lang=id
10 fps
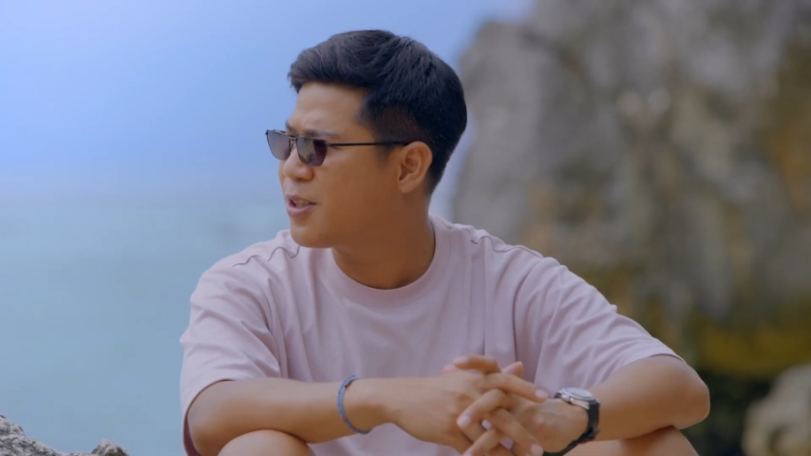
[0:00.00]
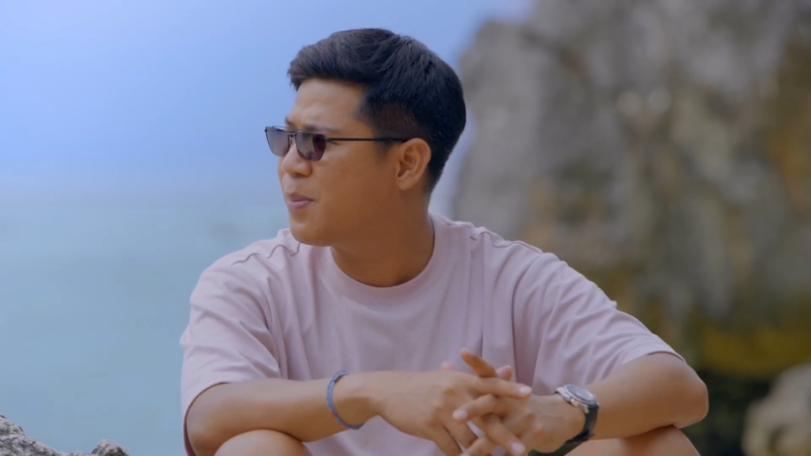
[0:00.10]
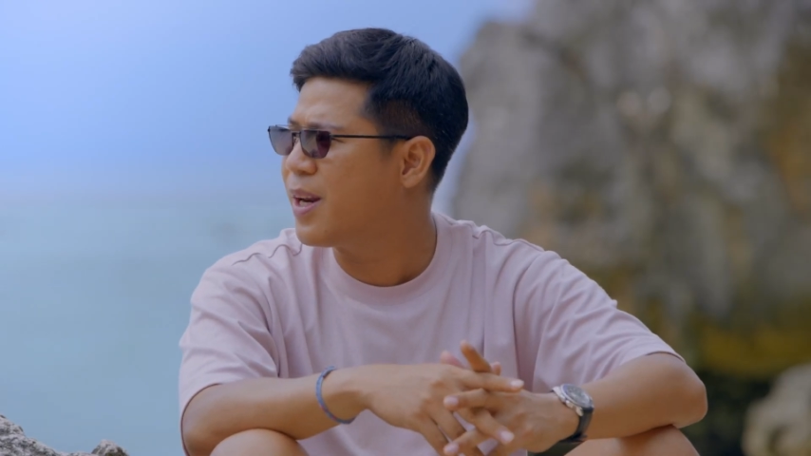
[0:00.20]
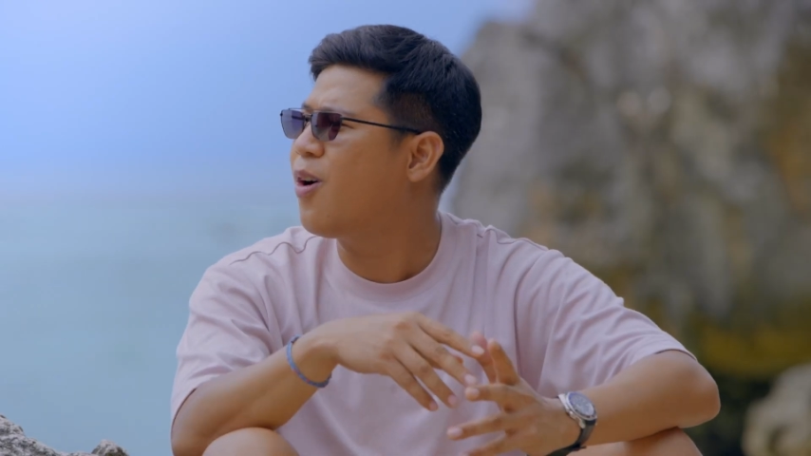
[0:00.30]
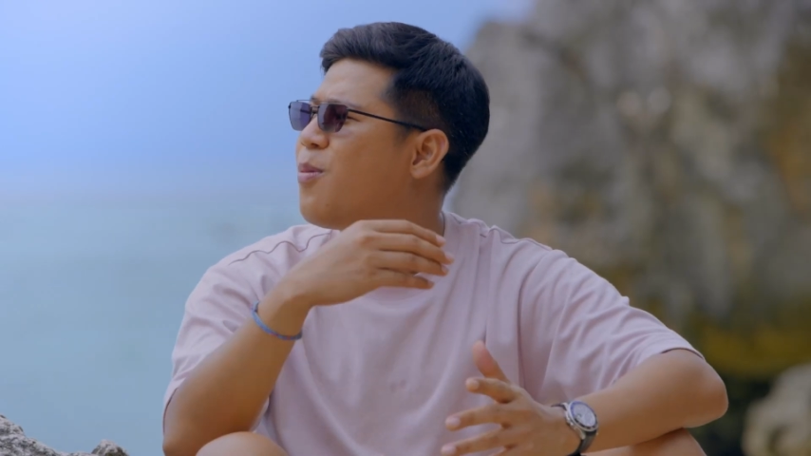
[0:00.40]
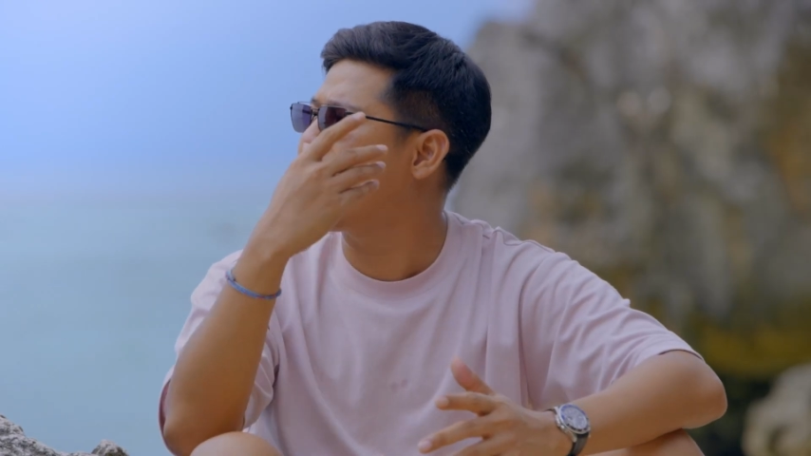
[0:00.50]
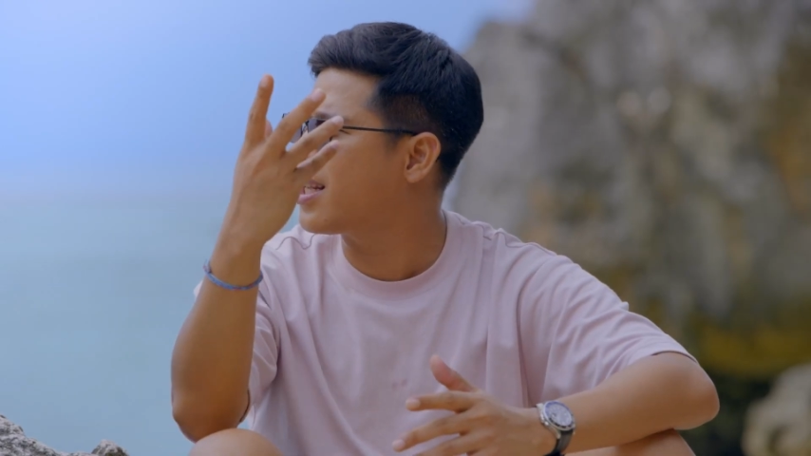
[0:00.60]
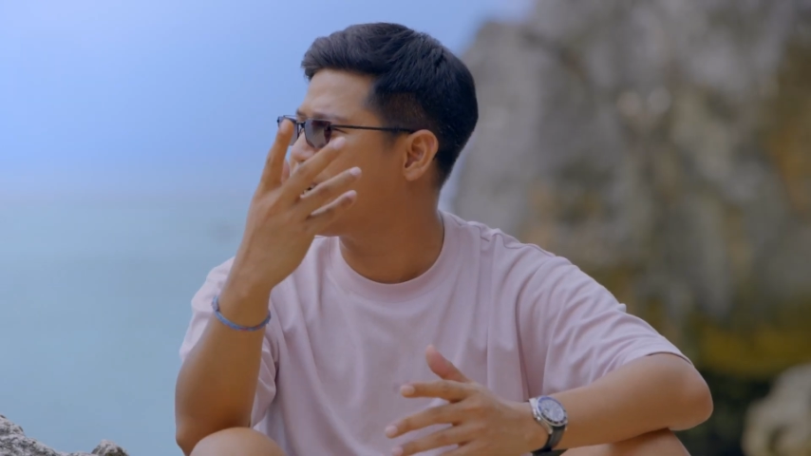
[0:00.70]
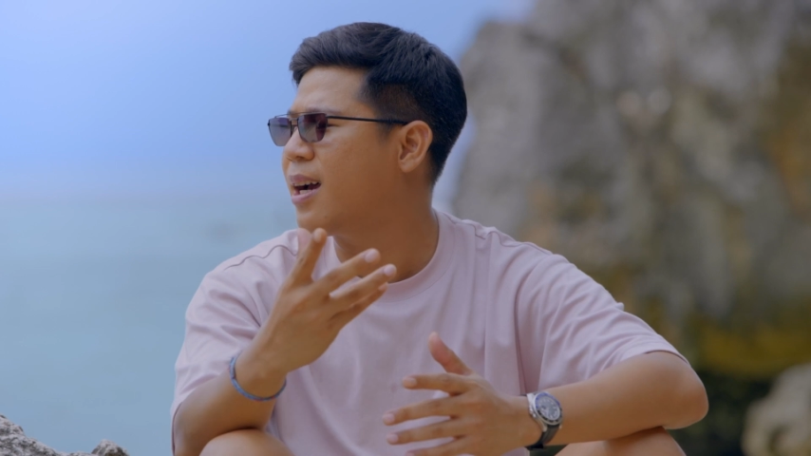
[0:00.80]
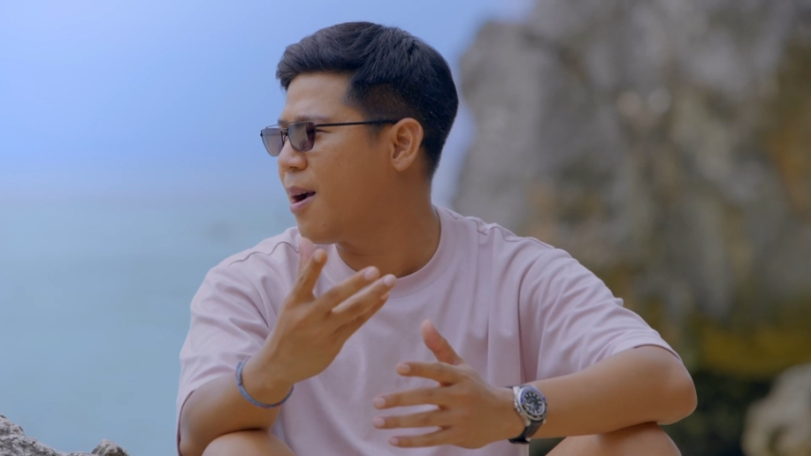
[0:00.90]
Itu sebenarnya lo
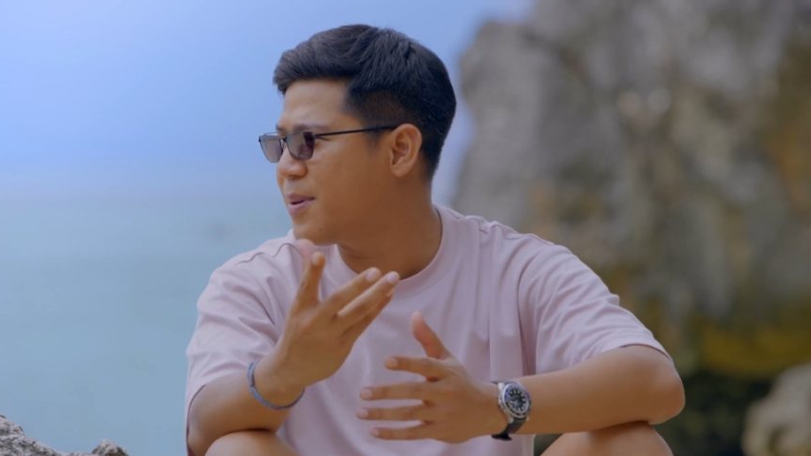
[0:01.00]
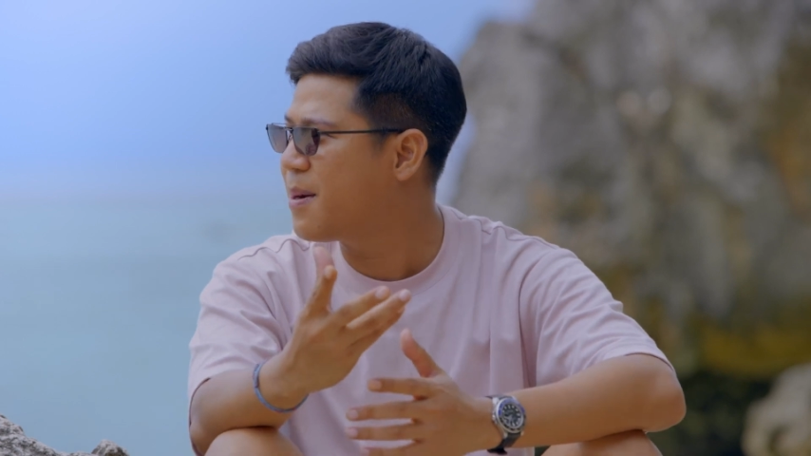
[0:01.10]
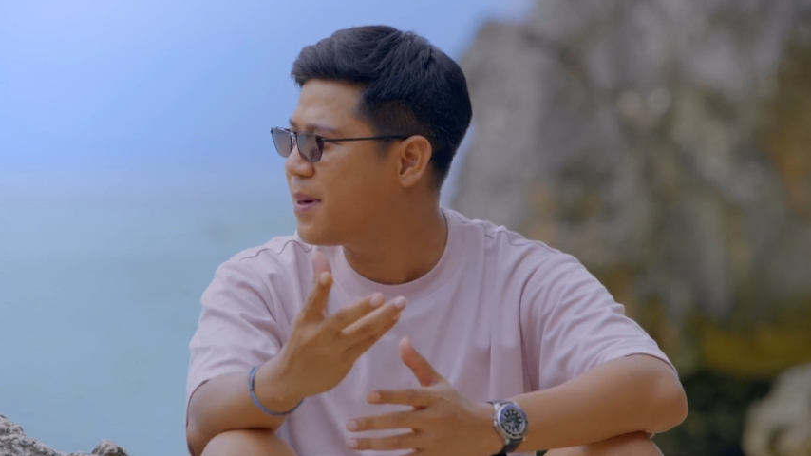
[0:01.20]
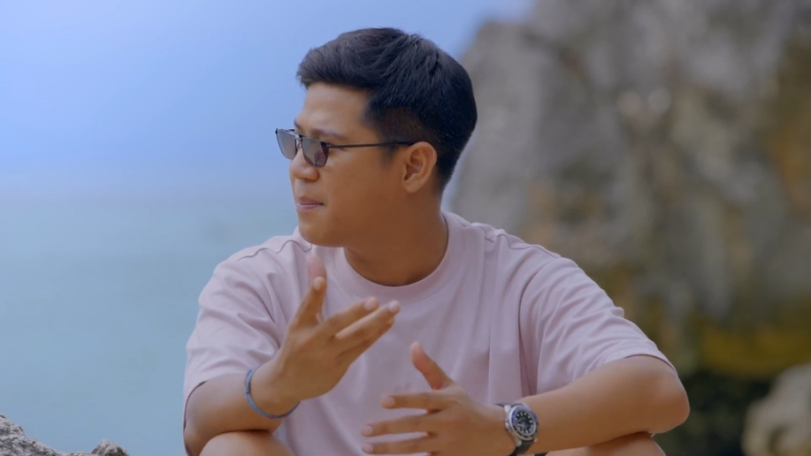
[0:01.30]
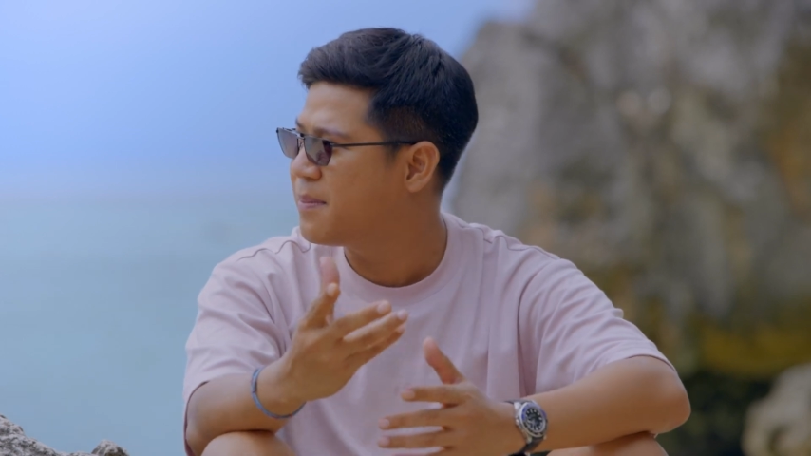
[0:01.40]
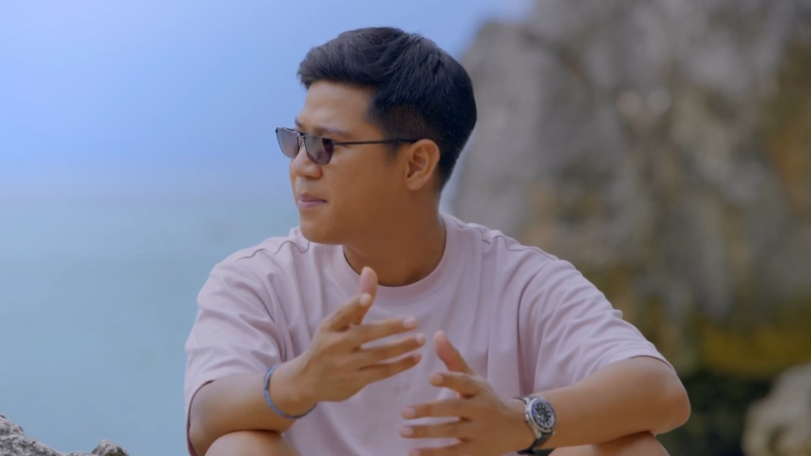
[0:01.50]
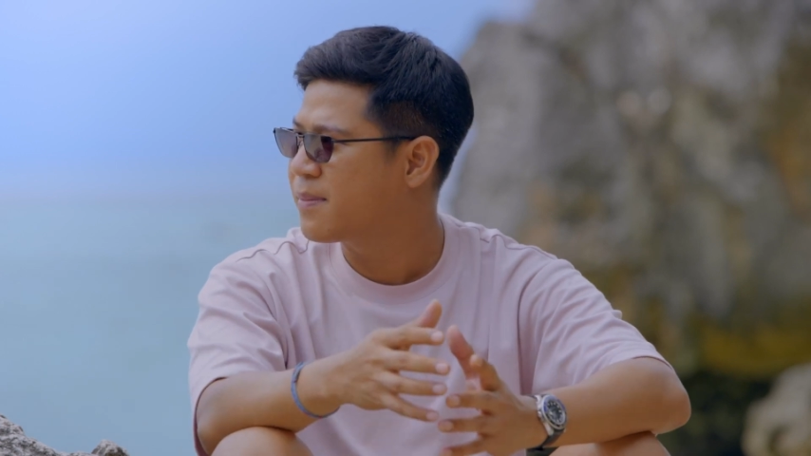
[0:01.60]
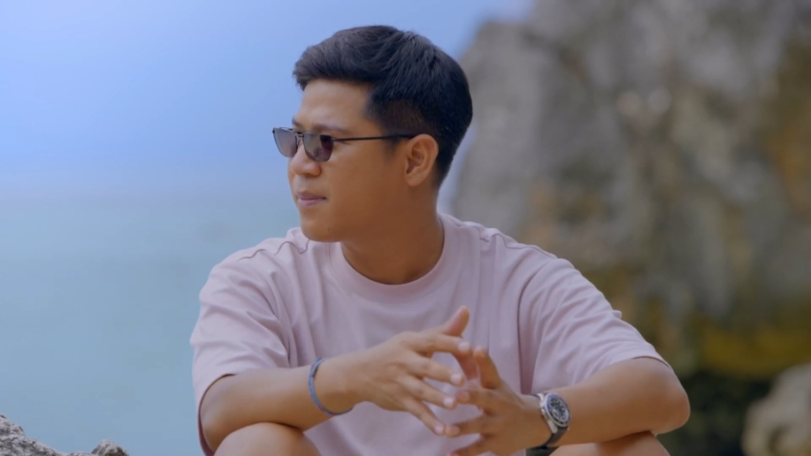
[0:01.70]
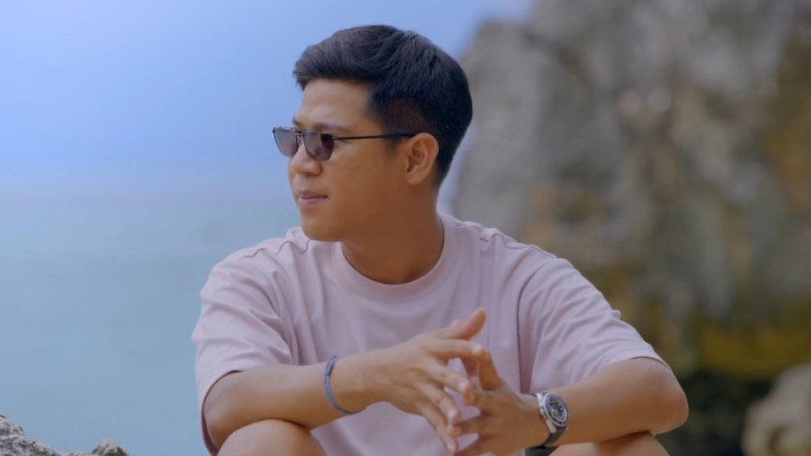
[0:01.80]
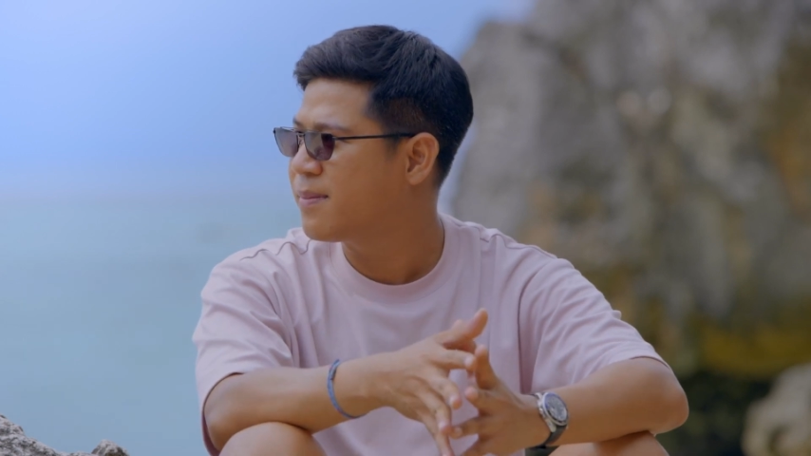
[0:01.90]
ngomong sama siapa, Dip? Sama diri